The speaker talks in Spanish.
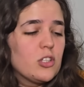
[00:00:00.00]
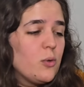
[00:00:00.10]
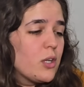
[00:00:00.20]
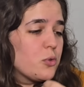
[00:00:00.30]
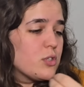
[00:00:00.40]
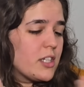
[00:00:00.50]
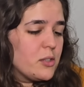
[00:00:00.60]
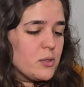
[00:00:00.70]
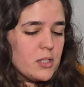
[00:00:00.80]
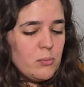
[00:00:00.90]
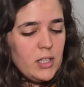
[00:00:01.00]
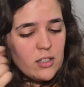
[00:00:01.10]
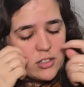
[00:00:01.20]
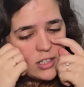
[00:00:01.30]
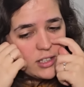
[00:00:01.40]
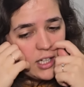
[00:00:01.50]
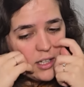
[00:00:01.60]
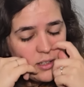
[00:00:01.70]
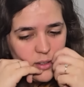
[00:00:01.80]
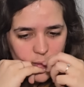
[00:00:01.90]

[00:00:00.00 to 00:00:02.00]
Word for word: yo te guardo tu secreto, vos el mío, ya está.